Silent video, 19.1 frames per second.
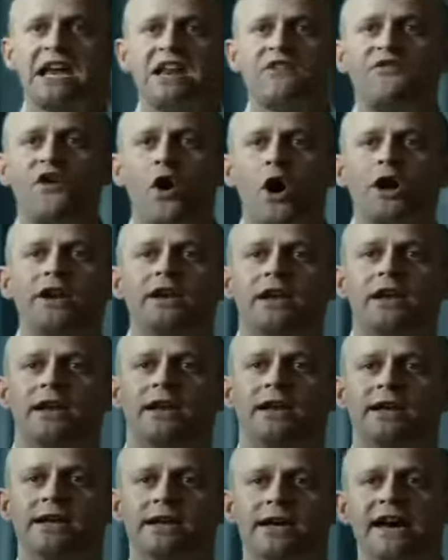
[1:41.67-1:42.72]
Sua
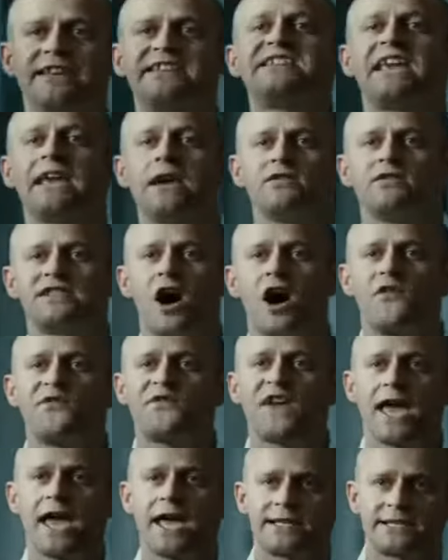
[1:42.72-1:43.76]
namoradinha colocou você
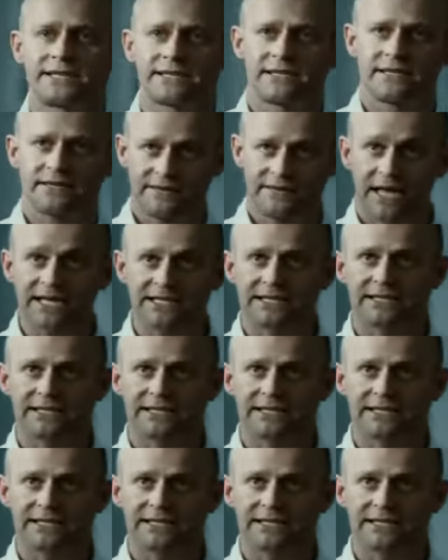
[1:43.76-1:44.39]
contra a gente.